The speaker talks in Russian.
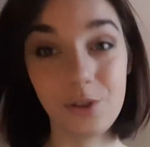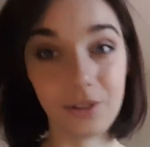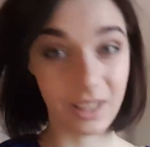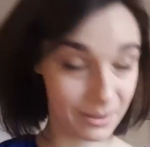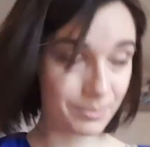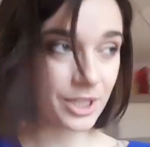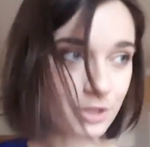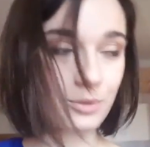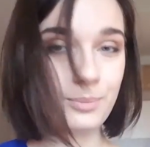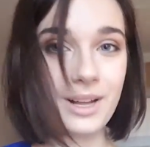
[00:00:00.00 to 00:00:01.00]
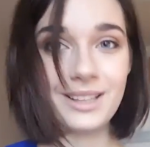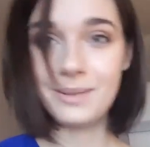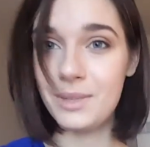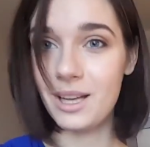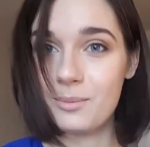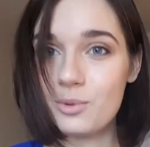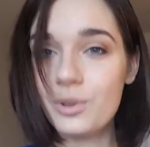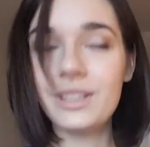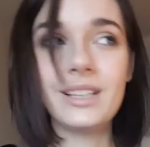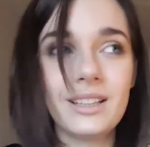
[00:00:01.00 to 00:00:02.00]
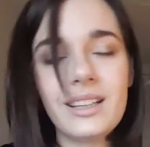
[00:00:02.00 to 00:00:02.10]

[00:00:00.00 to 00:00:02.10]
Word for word: еще так эпично упал именно об угол. И я